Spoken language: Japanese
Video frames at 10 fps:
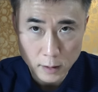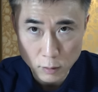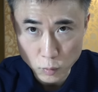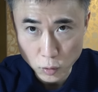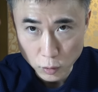れ
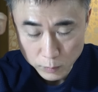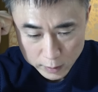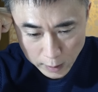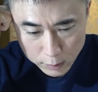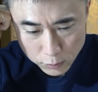ども、まあ、
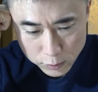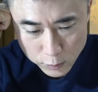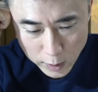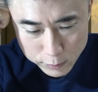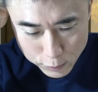タイトル
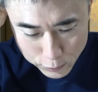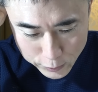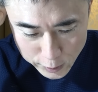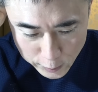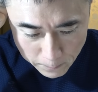にもある通
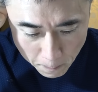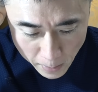り、